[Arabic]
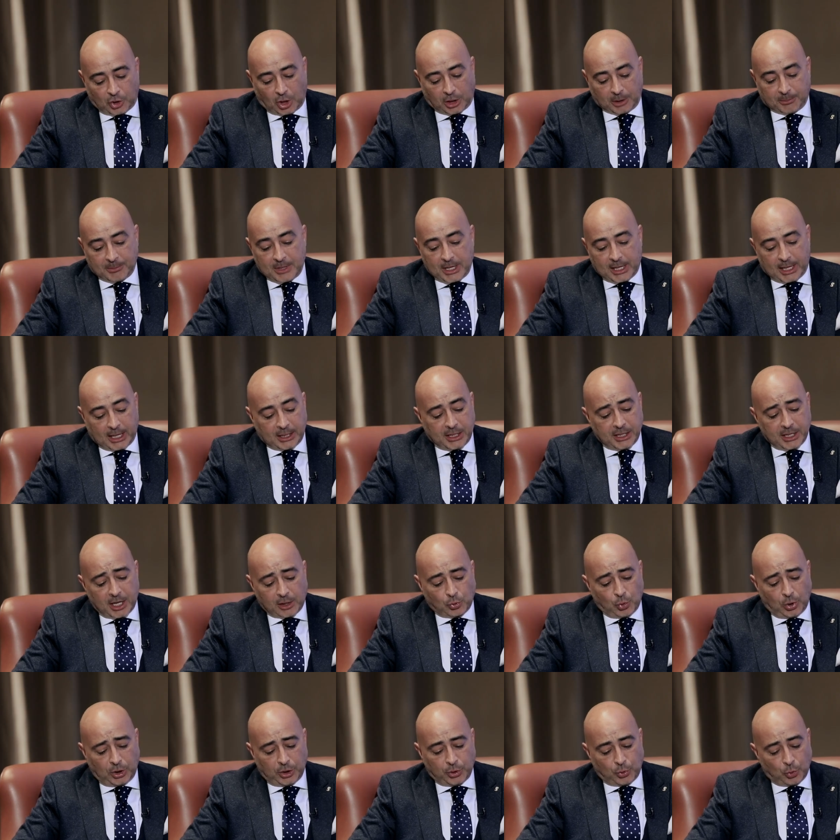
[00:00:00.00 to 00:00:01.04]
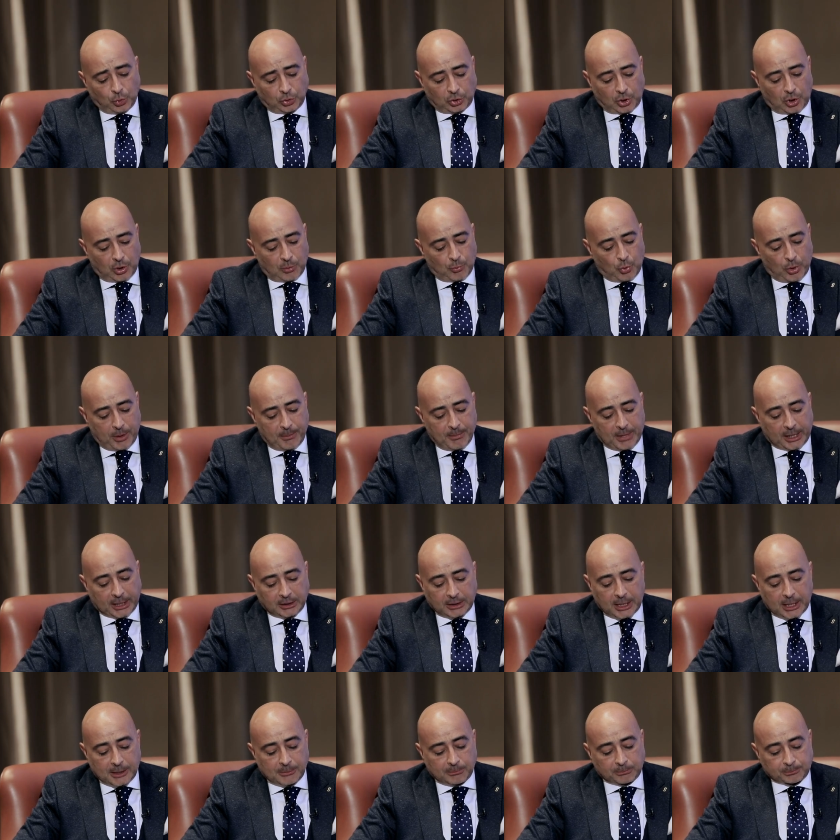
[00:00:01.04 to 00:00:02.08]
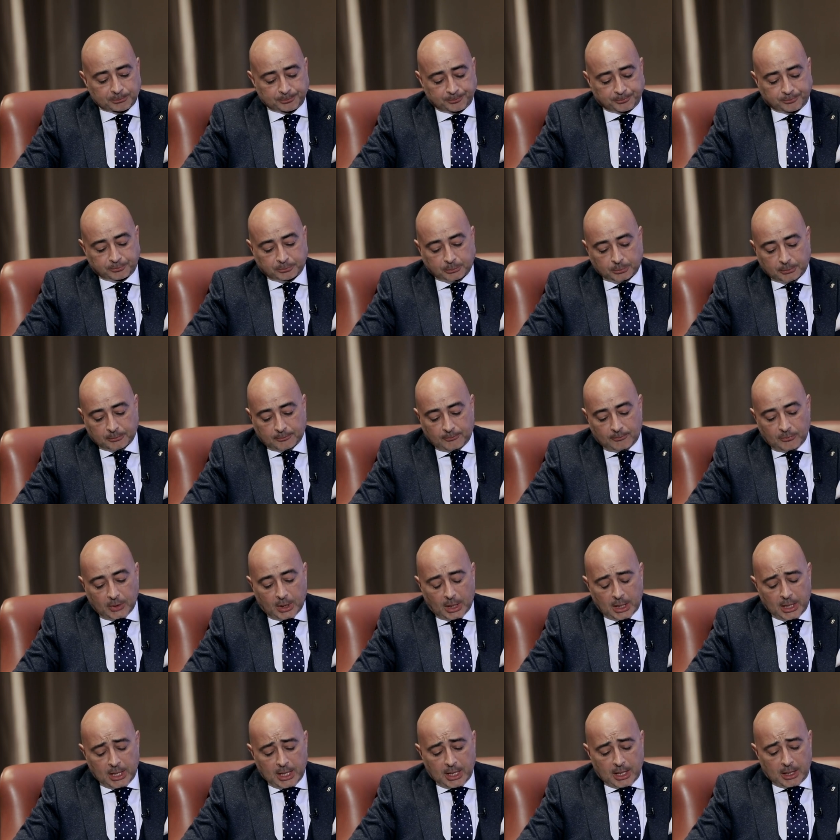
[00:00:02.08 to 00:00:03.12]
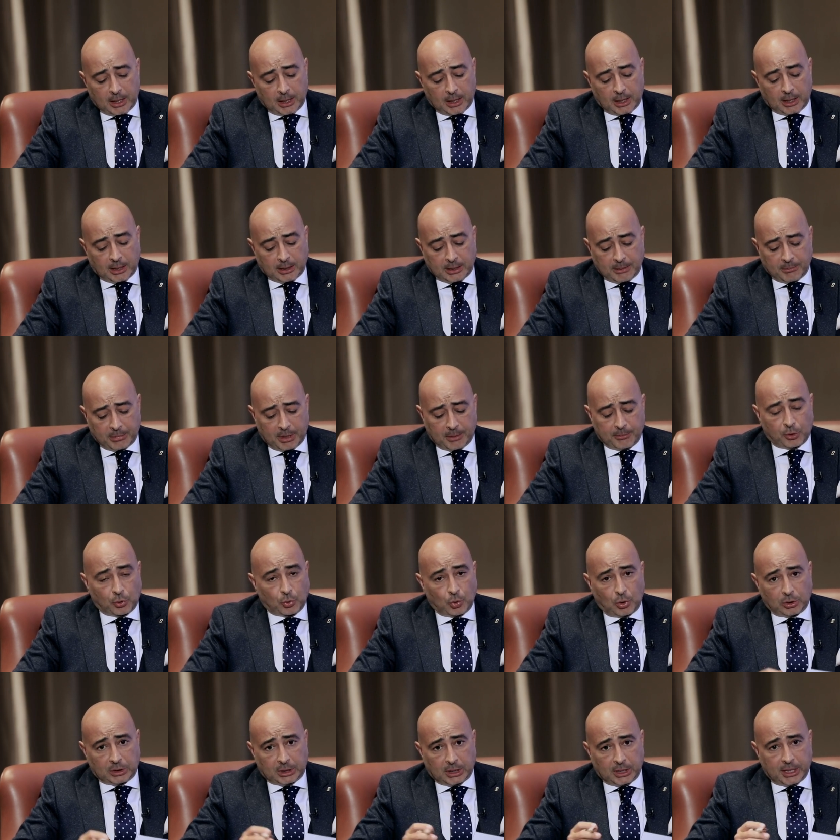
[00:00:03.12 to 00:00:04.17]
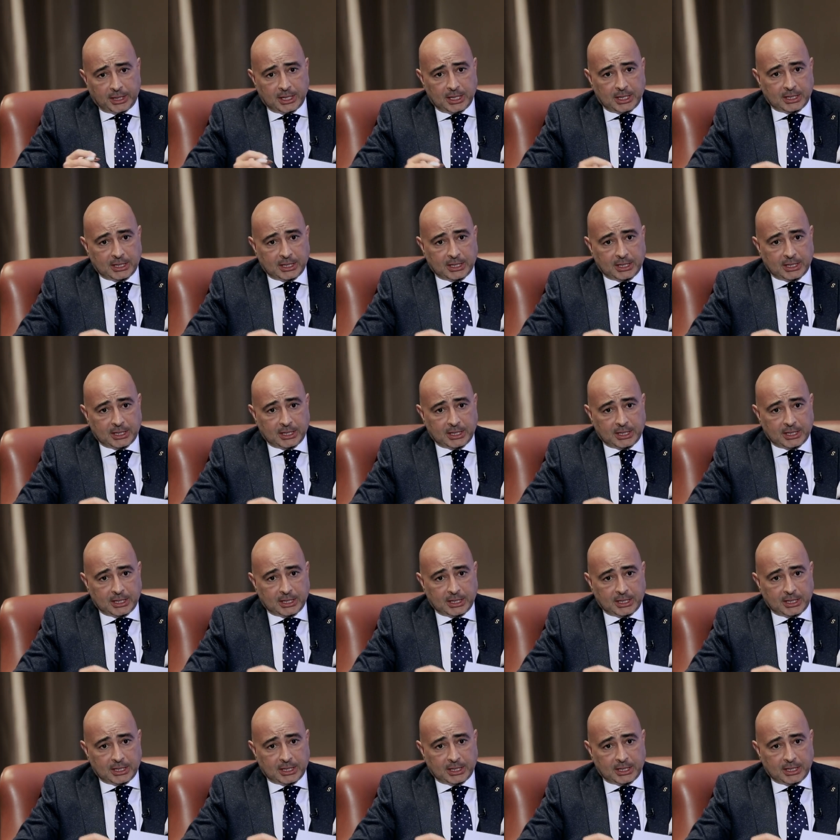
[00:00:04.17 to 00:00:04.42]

طيب خلينا نروح لنقطه مهمه جدا آه، يمكن من النقط اللي